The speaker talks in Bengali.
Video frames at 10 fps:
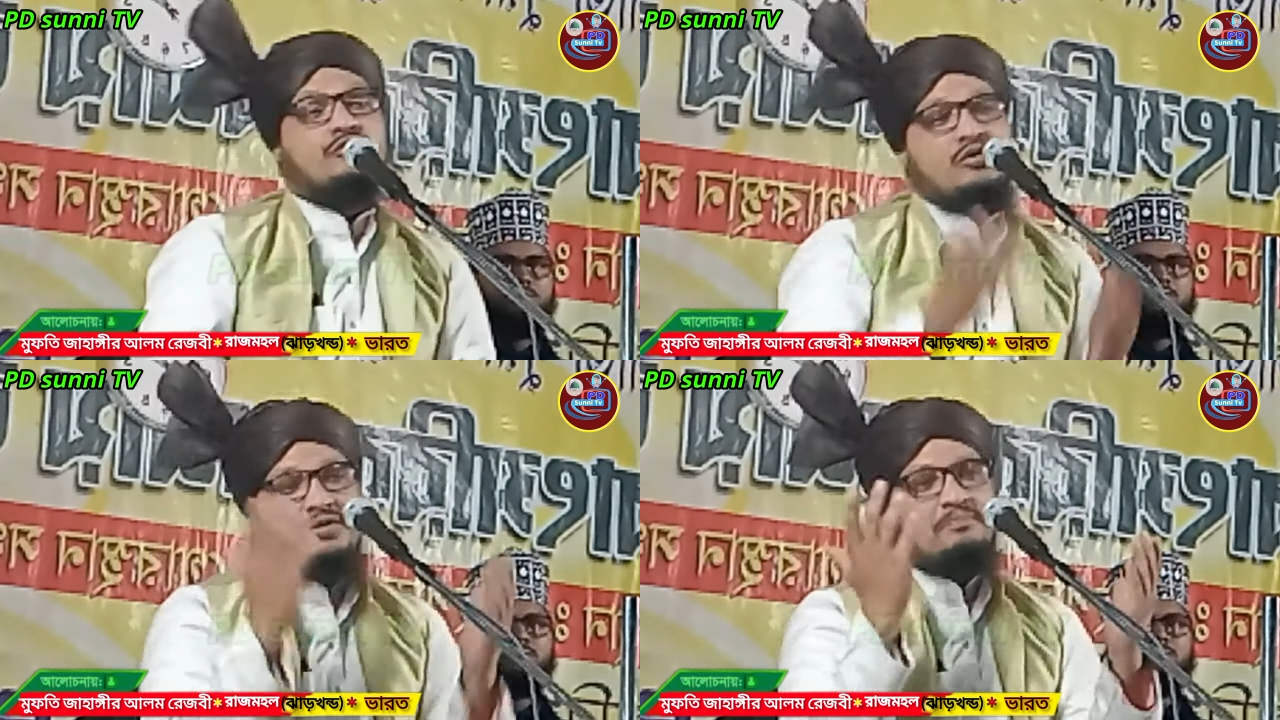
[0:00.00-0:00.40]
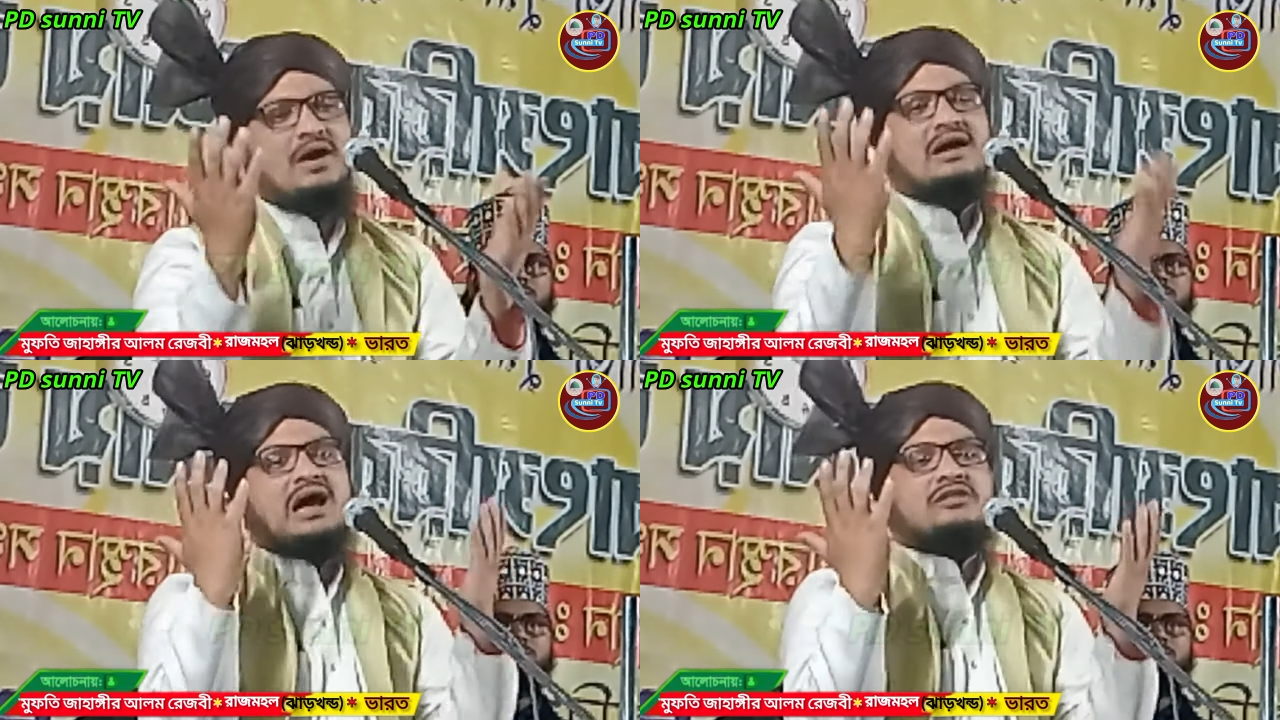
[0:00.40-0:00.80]
নবী
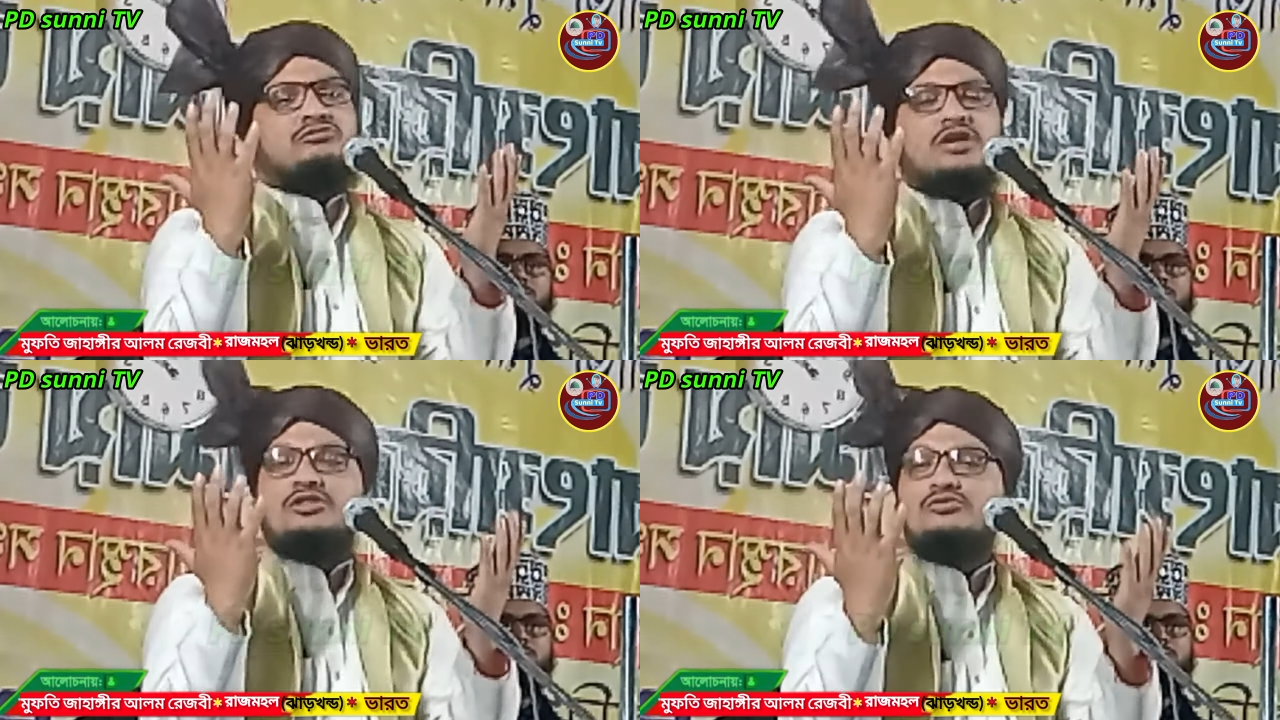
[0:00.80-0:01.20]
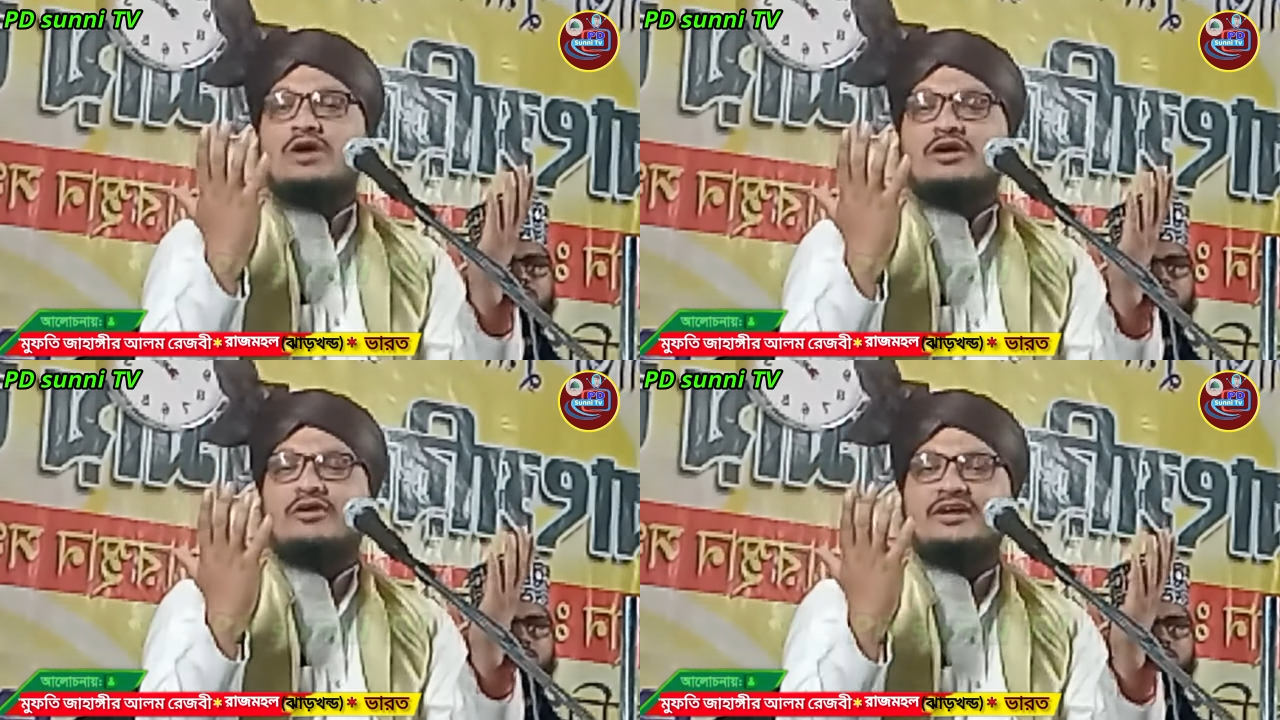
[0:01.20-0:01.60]
পাক হাত তুলে
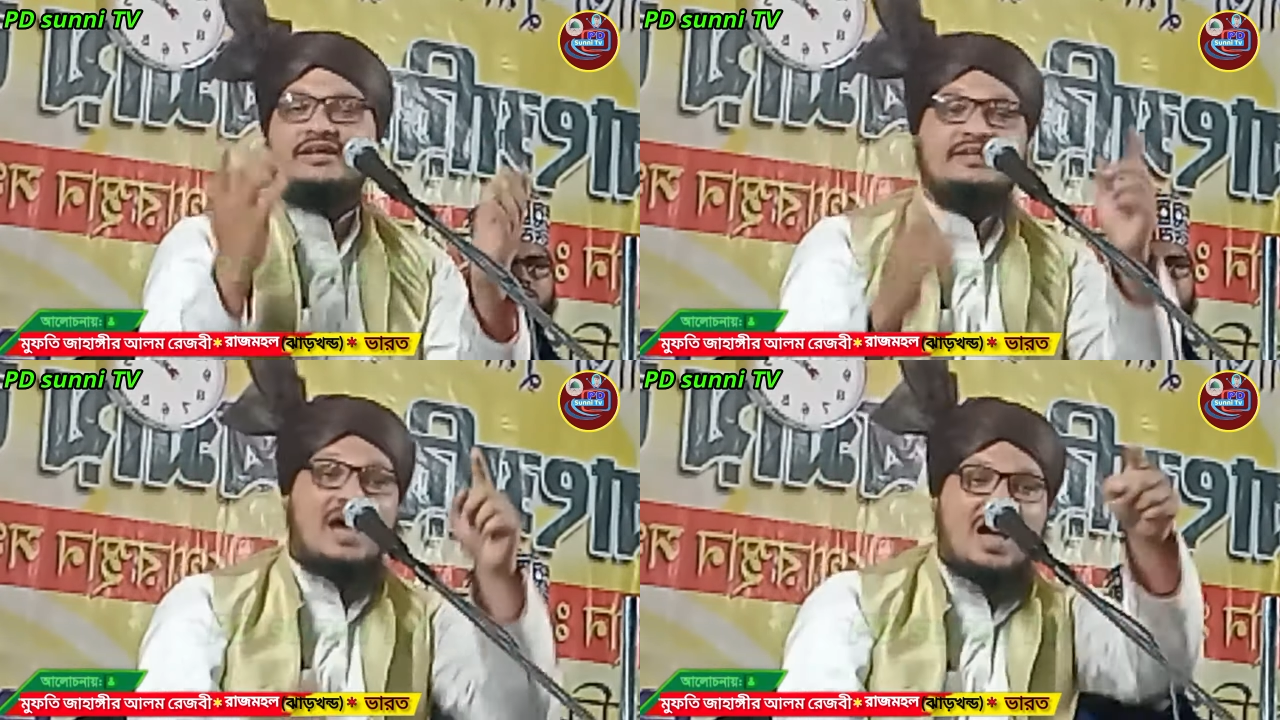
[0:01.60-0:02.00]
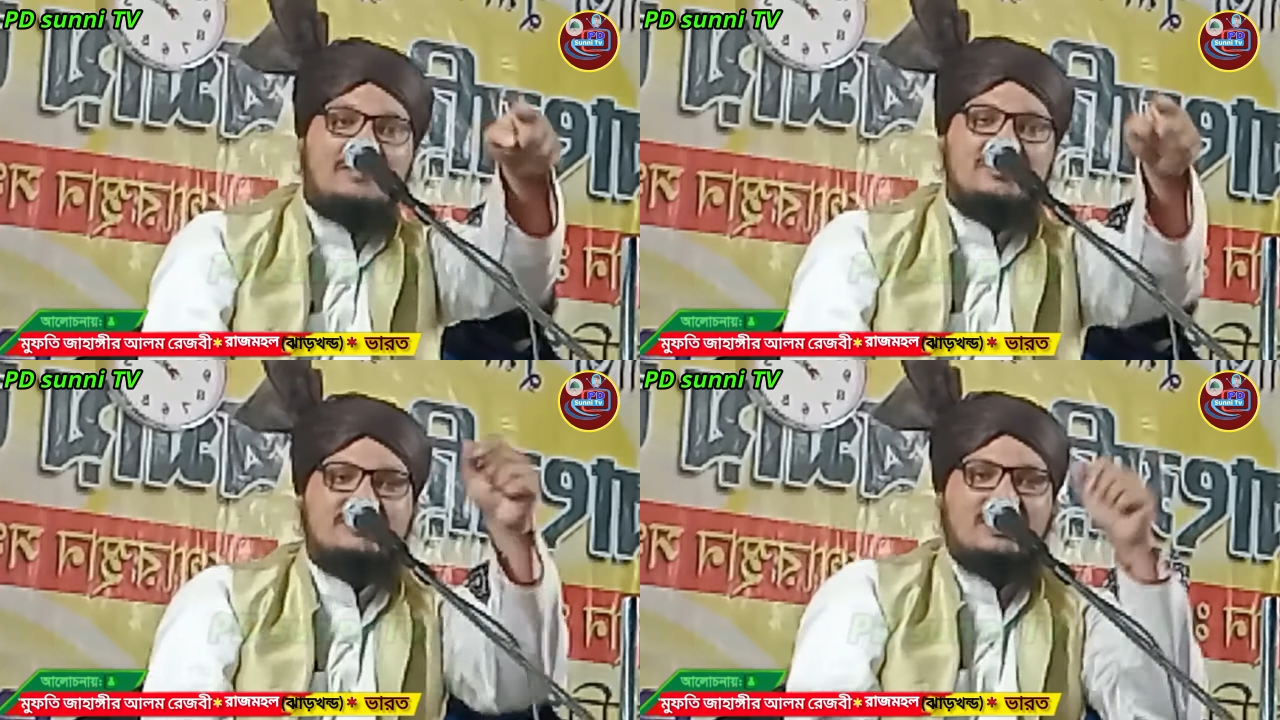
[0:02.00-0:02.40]
দোয়া করেনি ডাহা
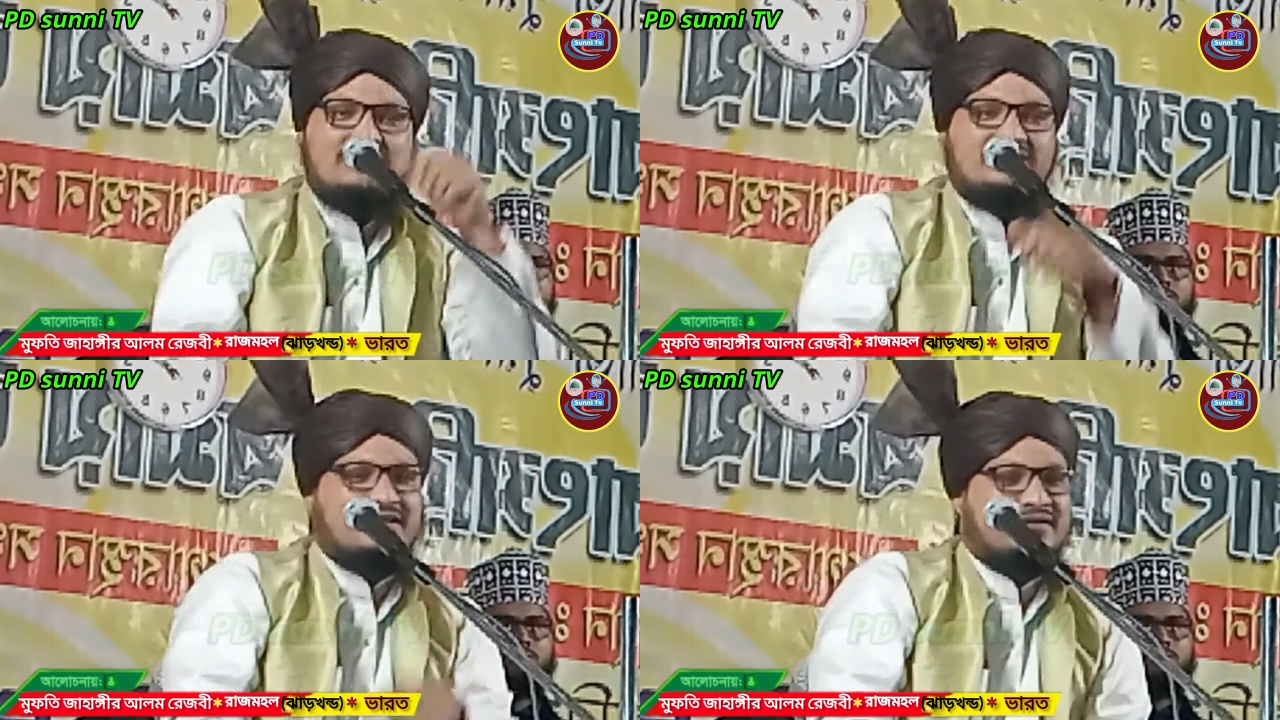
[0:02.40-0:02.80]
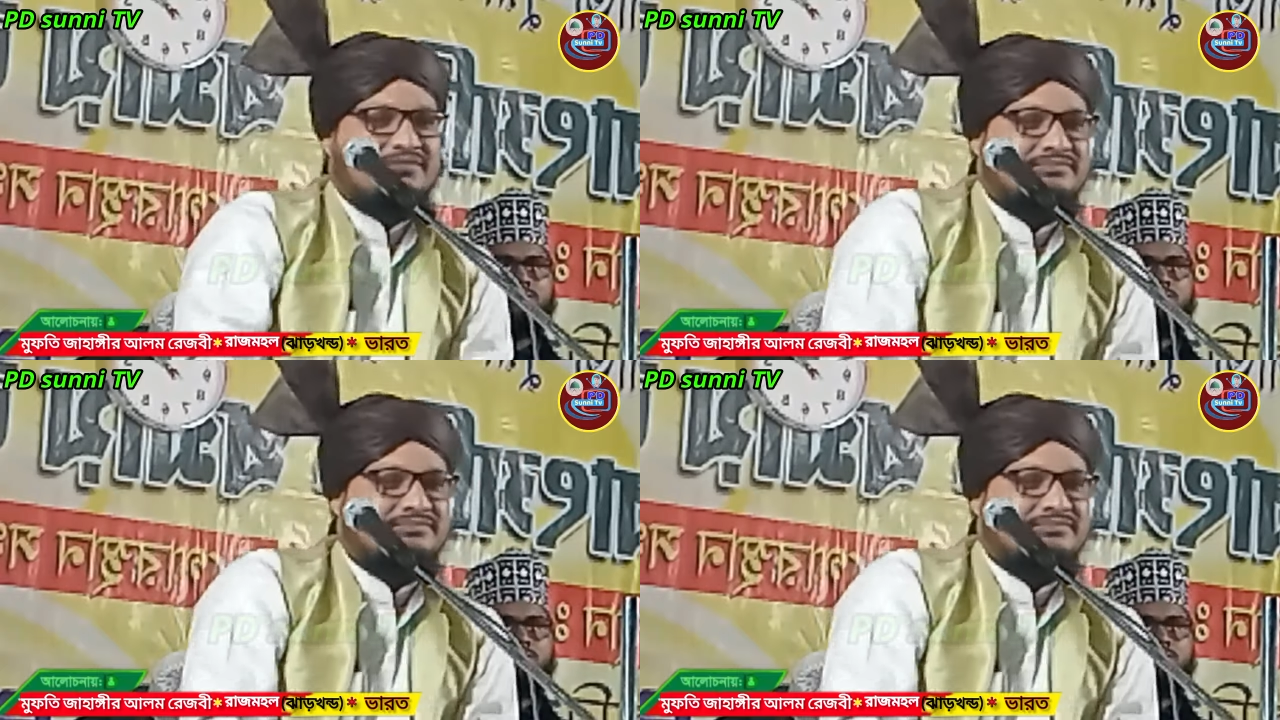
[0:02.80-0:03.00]
মিথ্যা কথা